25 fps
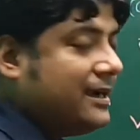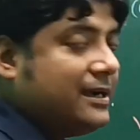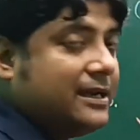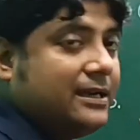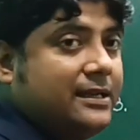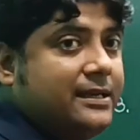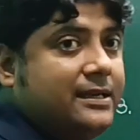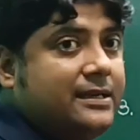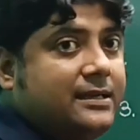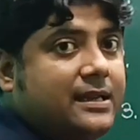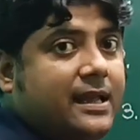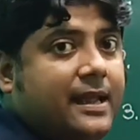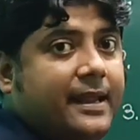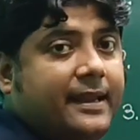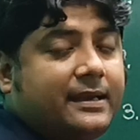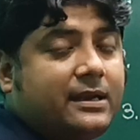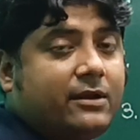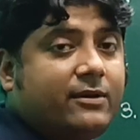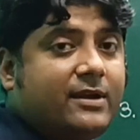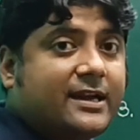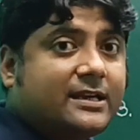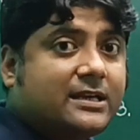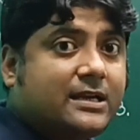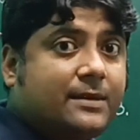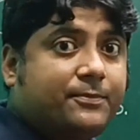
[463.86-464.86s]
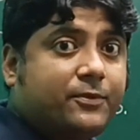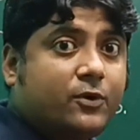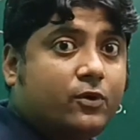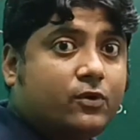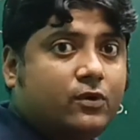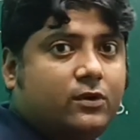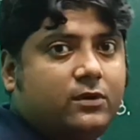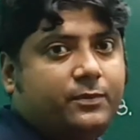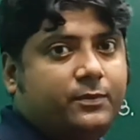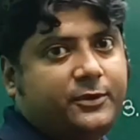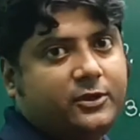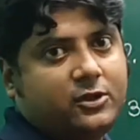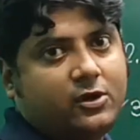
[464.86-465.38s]
ভান্ডালিনটা এটাও একটা
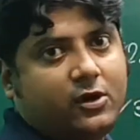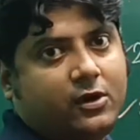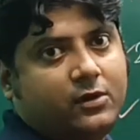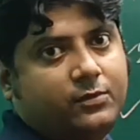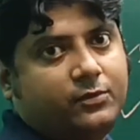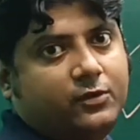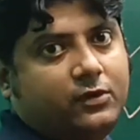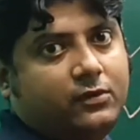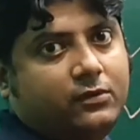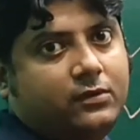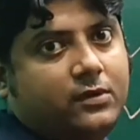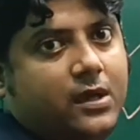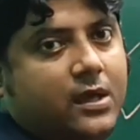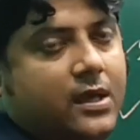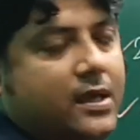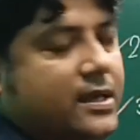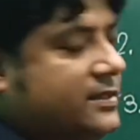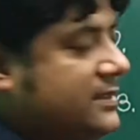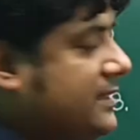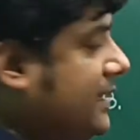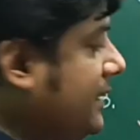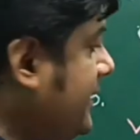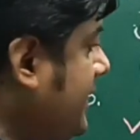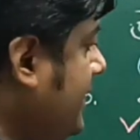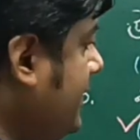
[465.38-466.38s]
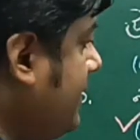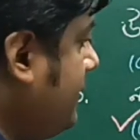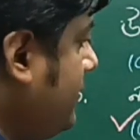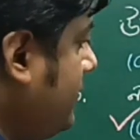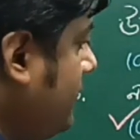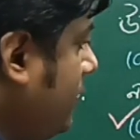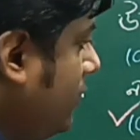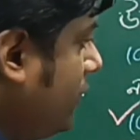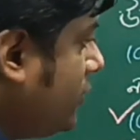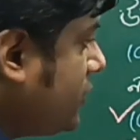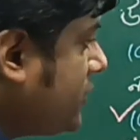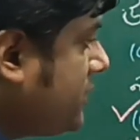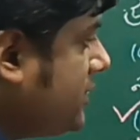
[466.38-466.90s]
প্রকল্পিত হরমোন যাদের
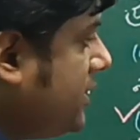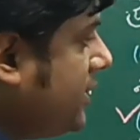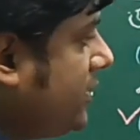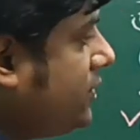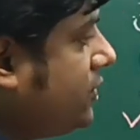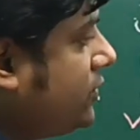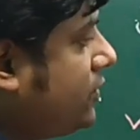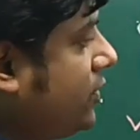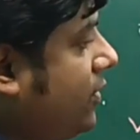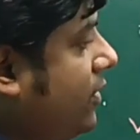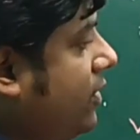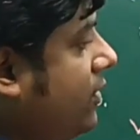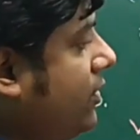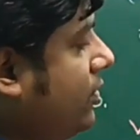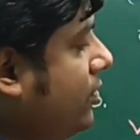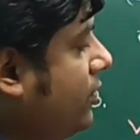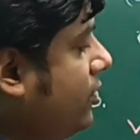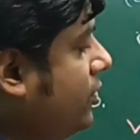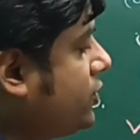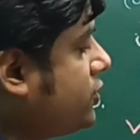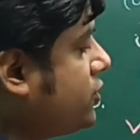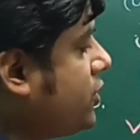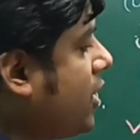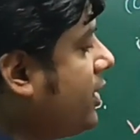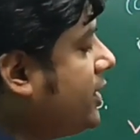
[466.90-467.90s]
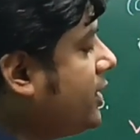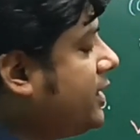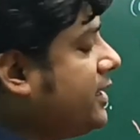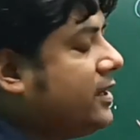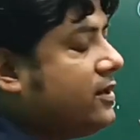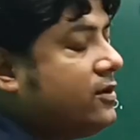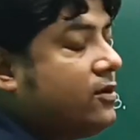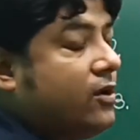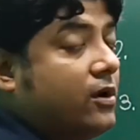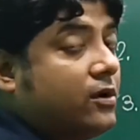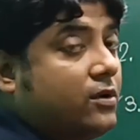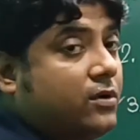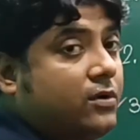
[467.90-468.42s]
অস্তিত্ব ও
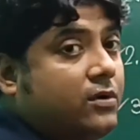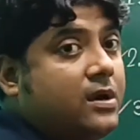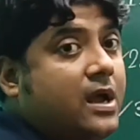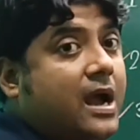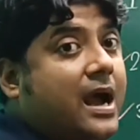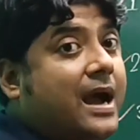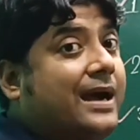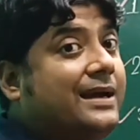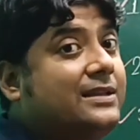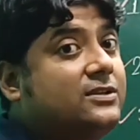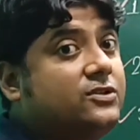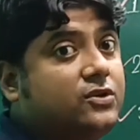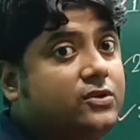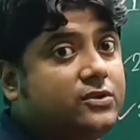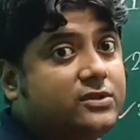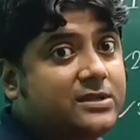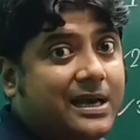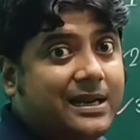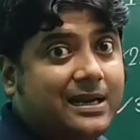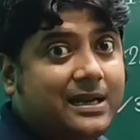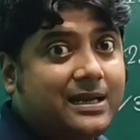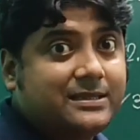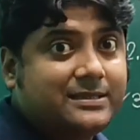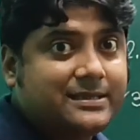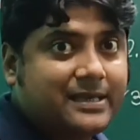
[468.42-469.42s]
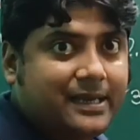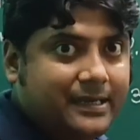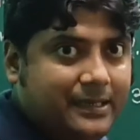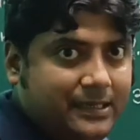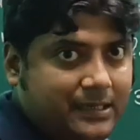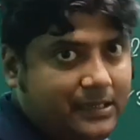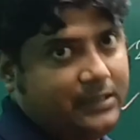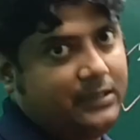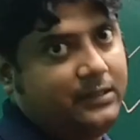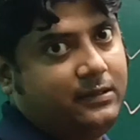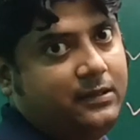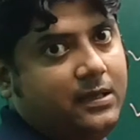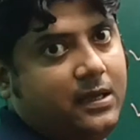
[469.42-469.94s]
সঠিক গঠন আজও জানা
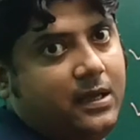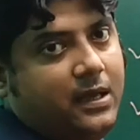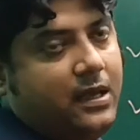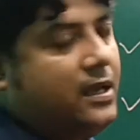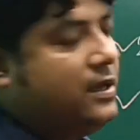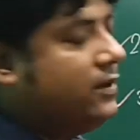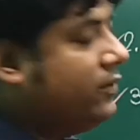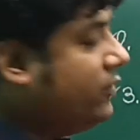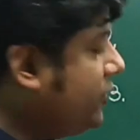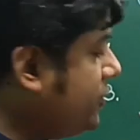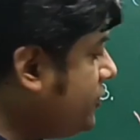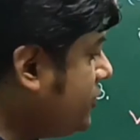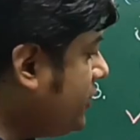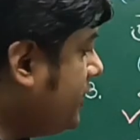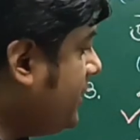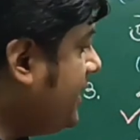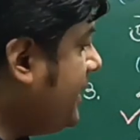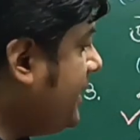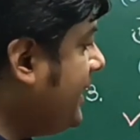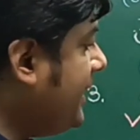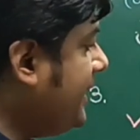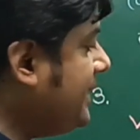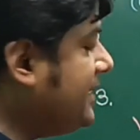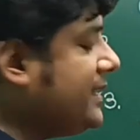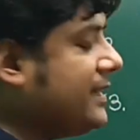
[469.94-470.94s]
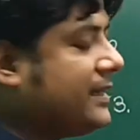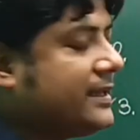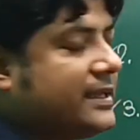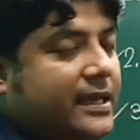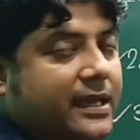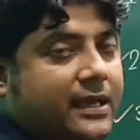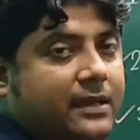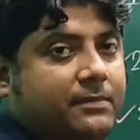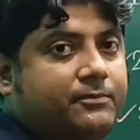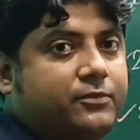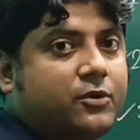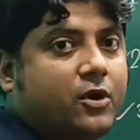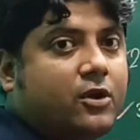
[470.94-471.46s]
যায়নি ওই জন্যে
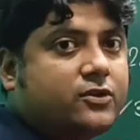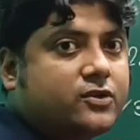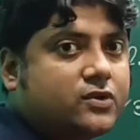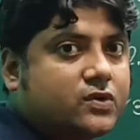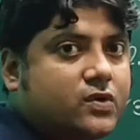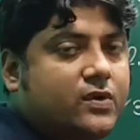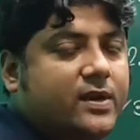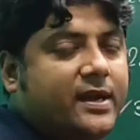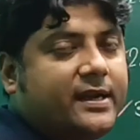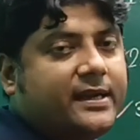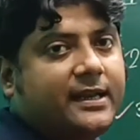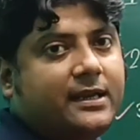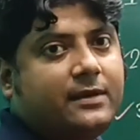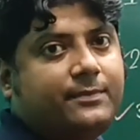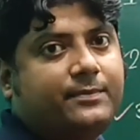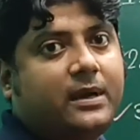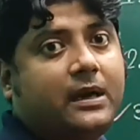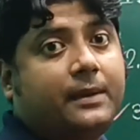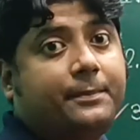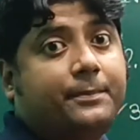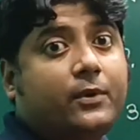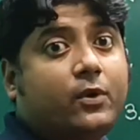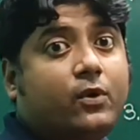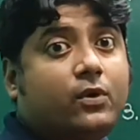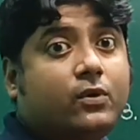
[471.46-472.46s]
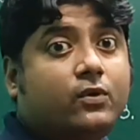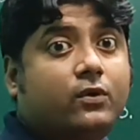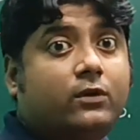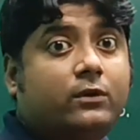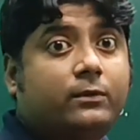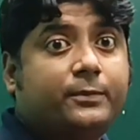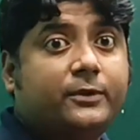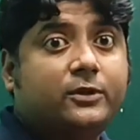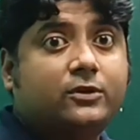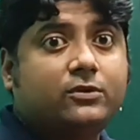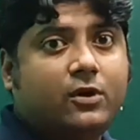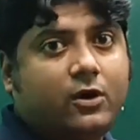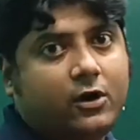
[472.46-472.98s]
এদেরকে প্রস্টুলেটেড বা
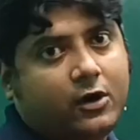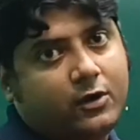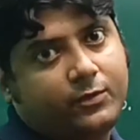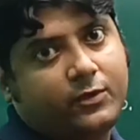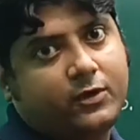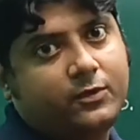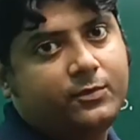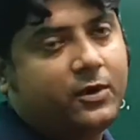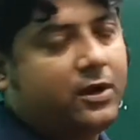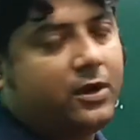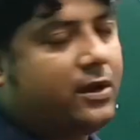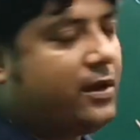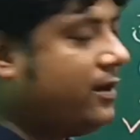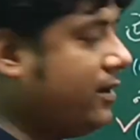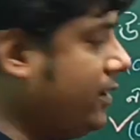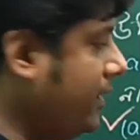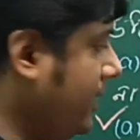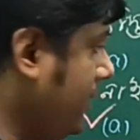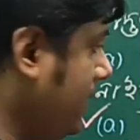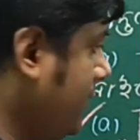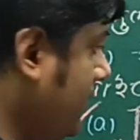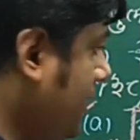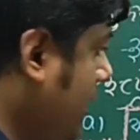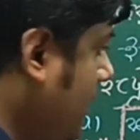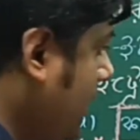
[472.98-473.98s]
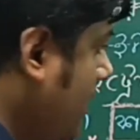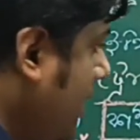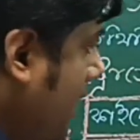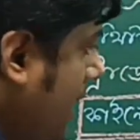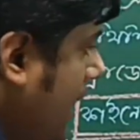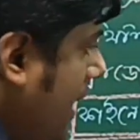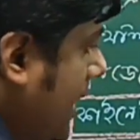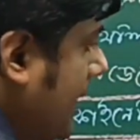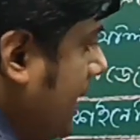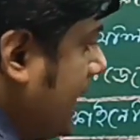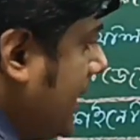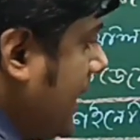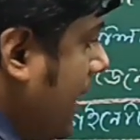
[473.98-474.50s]
প্রকল্পিত হরমোন বলা হয়
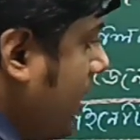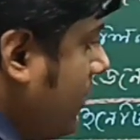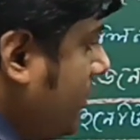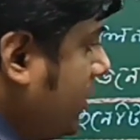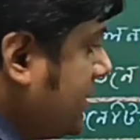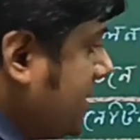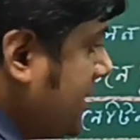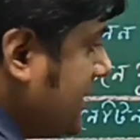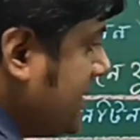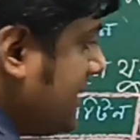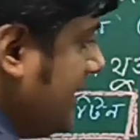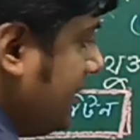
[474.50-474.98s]
না হচ্ছে